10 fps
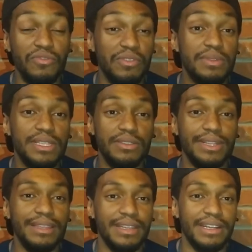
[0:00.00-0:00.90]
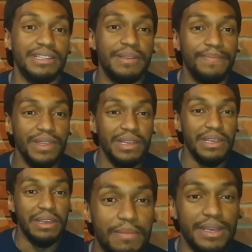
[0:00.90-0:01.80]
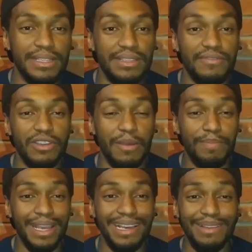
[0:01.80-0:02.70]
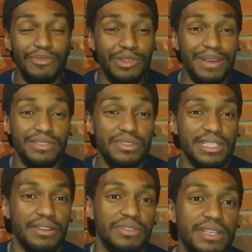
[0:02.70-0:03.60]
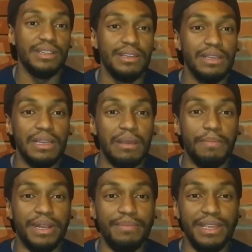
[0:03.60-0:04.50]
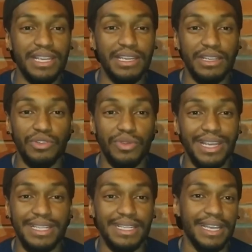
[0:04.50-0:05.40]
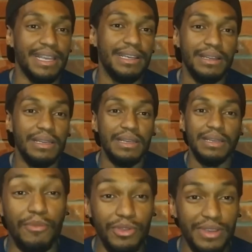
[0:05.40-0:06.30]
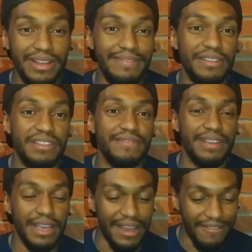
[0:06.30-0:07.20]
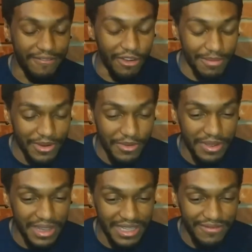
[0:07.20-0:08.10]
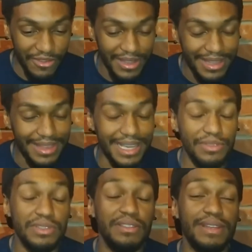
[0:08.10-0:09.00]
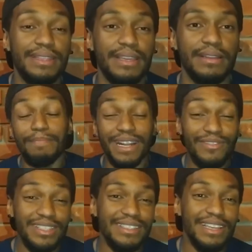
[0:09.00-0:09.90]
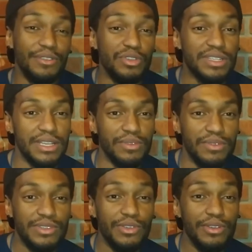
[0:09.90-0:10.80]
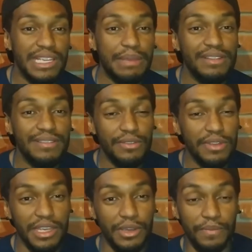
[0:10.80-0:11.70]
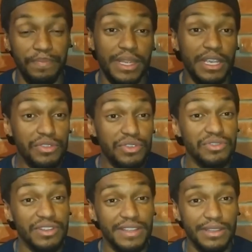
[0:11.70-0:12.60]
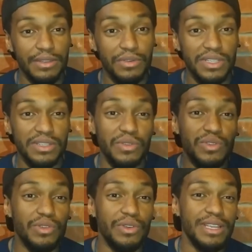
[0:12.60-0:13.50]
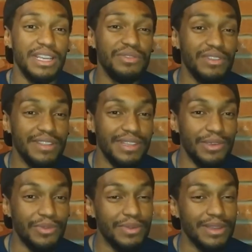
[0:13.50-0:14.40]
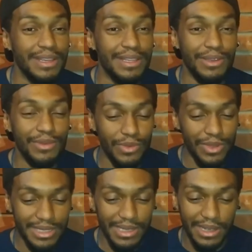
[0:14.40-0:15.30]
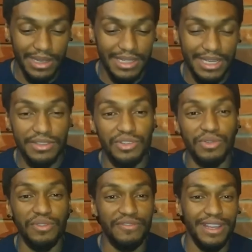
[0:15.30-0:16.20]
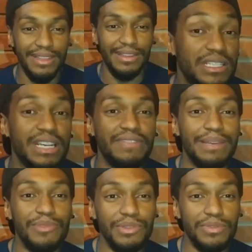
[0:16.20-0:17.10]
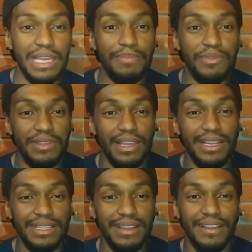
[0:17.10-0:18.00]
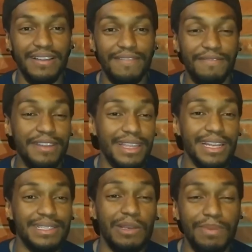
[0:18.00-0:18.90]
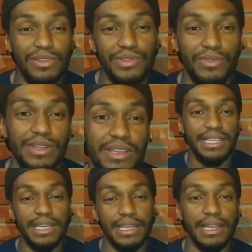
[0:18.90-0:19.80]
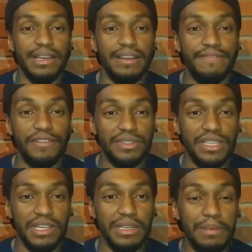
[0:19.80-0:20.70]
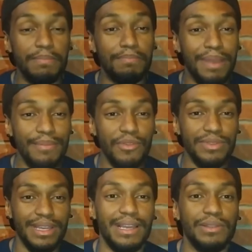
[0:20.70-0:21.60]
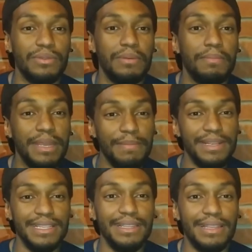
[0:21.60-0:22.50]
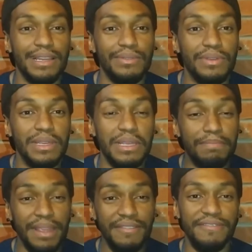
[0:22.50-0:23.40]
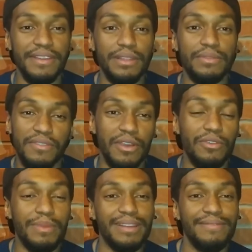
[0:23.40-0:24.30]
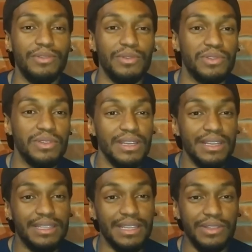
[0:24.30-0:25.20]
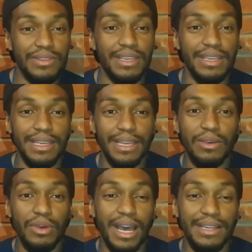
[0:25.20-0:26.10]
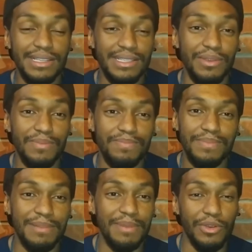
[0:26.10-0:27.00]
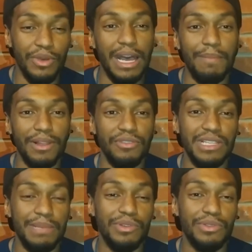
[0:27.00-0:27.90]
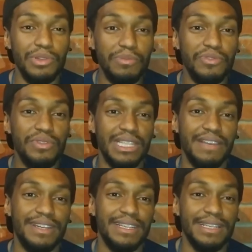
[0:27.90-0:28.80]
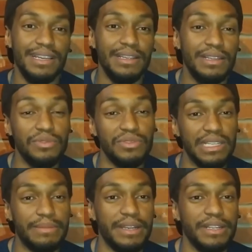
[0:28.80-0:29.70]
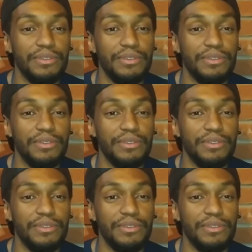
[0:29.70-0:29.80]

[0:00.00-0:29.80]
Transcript: um filme de sessão da tarde. Mas assim, foi uma pegada muito mais nostálgica. Para mim que joguei cega muito relevante ver a forma com que isso foi traduzido na tela. Para vocês terem noção, Sonic é mais velho que eu. Eu sou de 92, o Sonic é de 91. Então toda essa geração de 90 já vem há muito tempo tendo essa veneração pelo Sonic. E chegar lá e ver um CGI bem montado, bem apresentado, bem feito, foi algo maravilhoso. Tanto que a sessão terminou aplaudida por todo mundo que estava na sala do Cinemark